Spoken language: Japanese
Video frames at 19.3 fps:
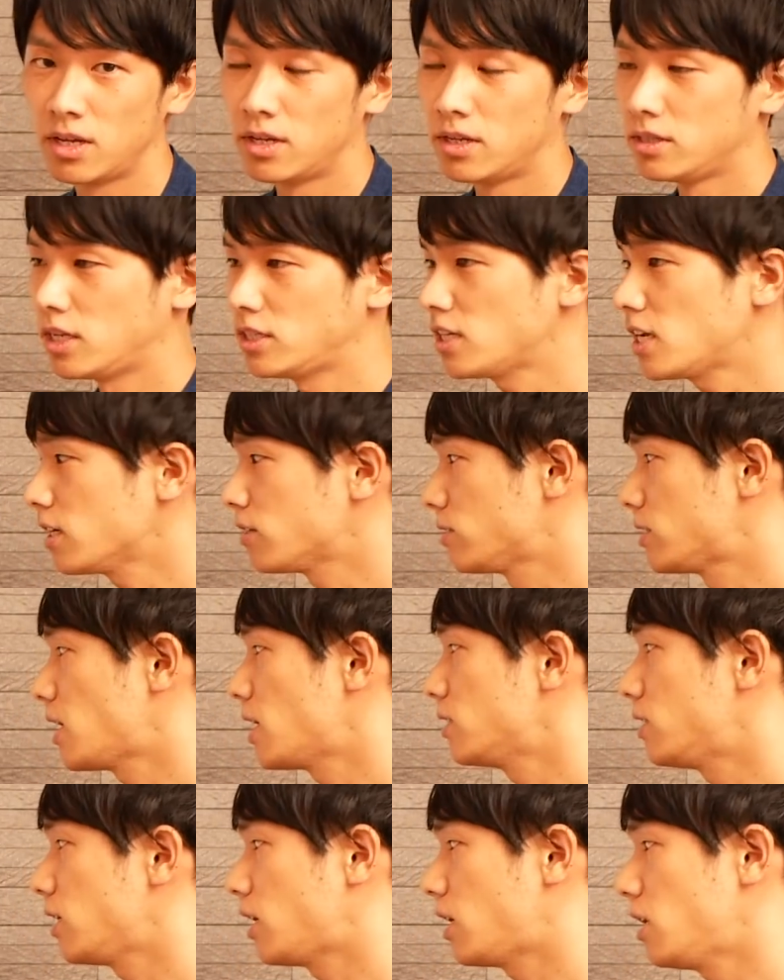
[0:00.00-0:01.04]
でじゃあ具
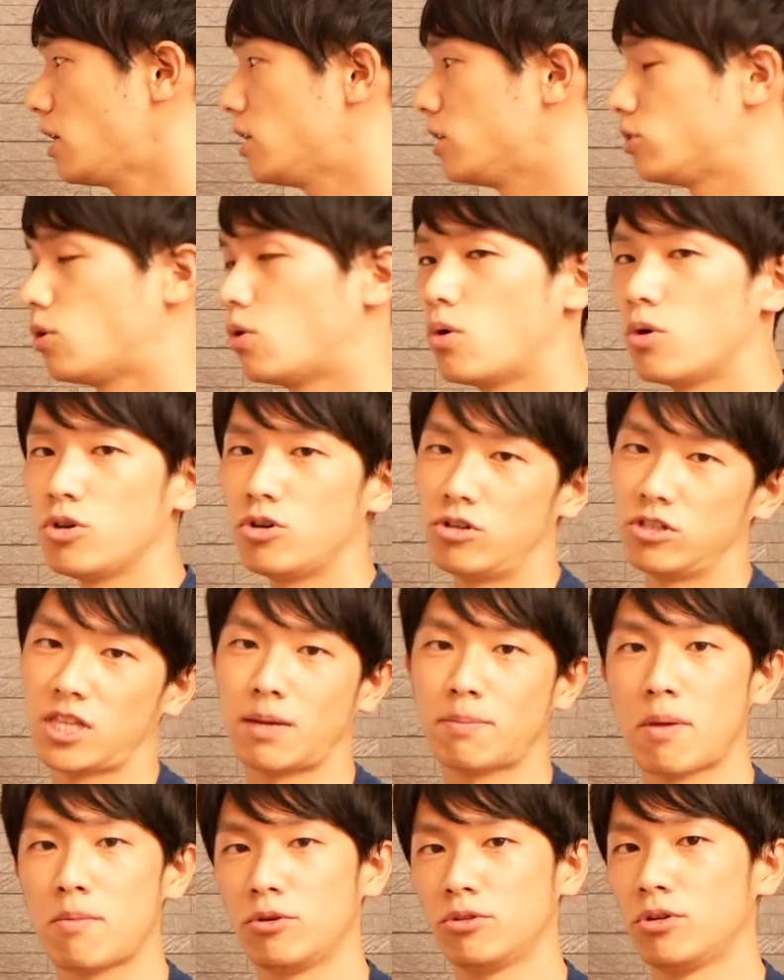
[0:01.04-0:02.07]
体的にどういう
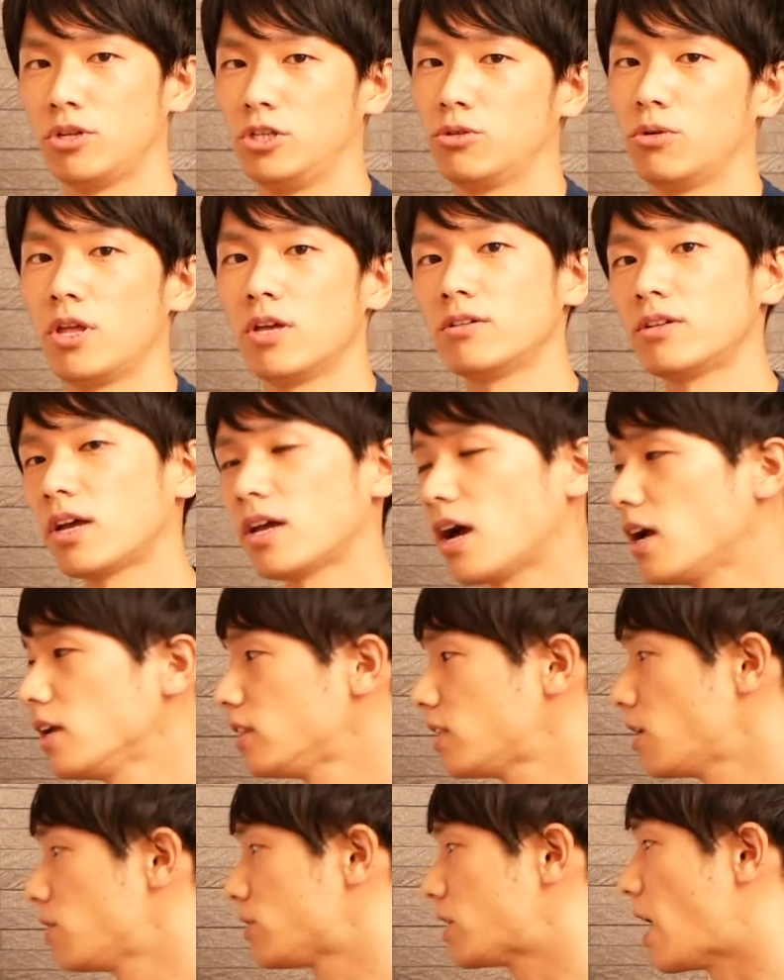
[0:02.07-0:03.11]
食べ物にどれぐらい入っ
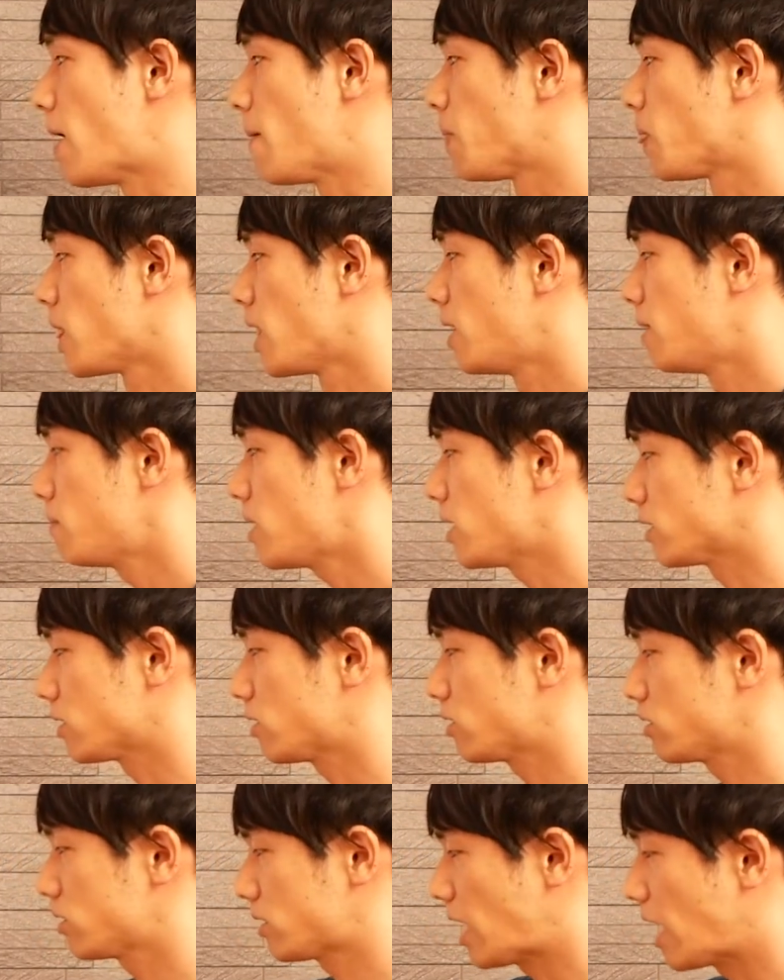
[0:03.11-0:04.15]
ているかま
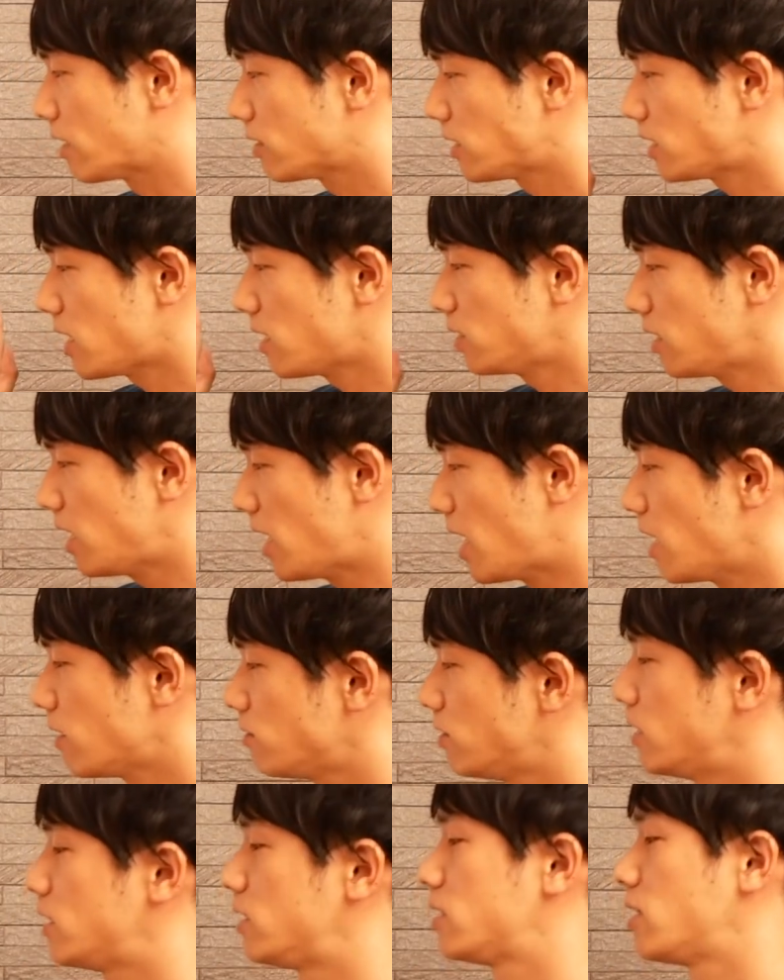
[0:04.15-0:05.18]
あたくさんねあ
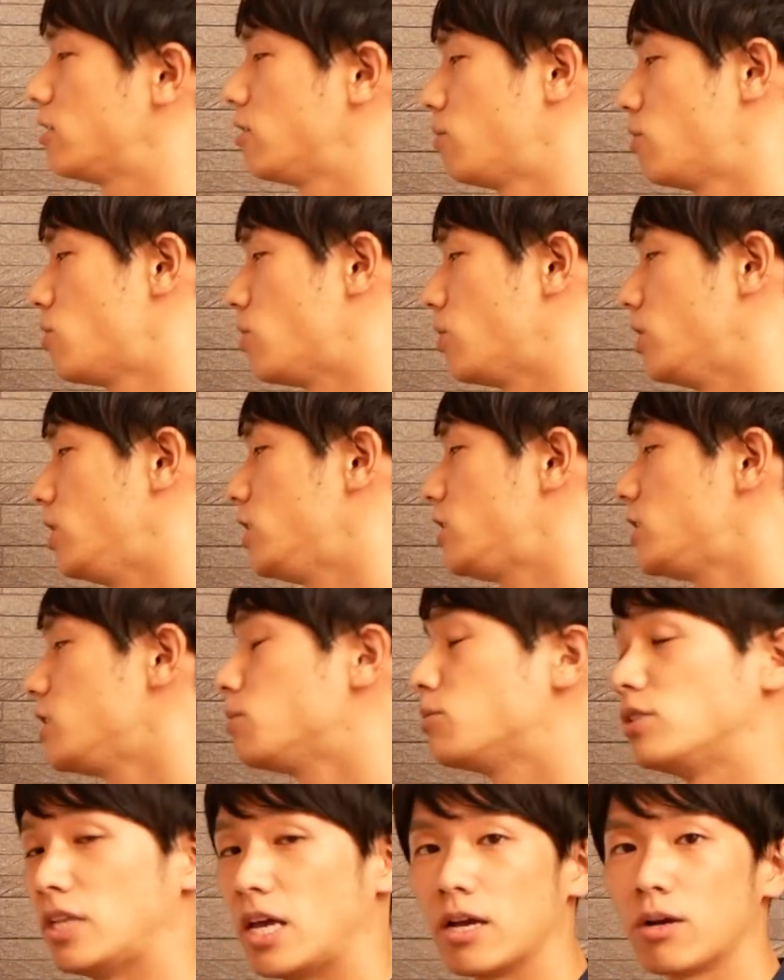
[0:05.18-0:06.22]
るんですけども一
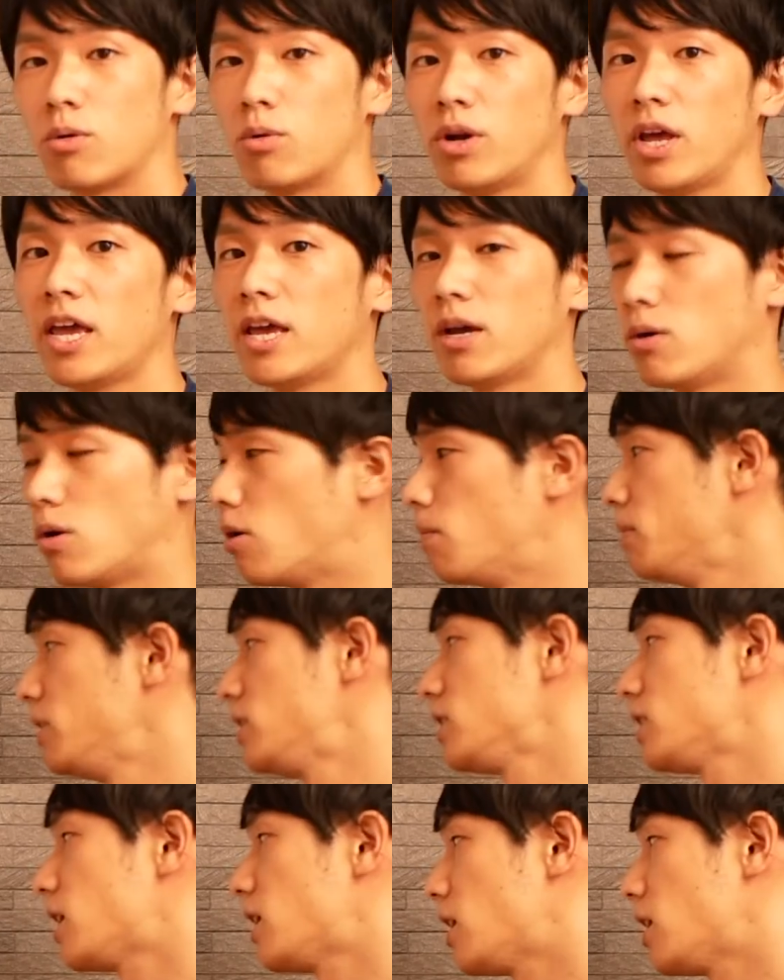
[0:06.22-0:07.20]
部ねこう例を身近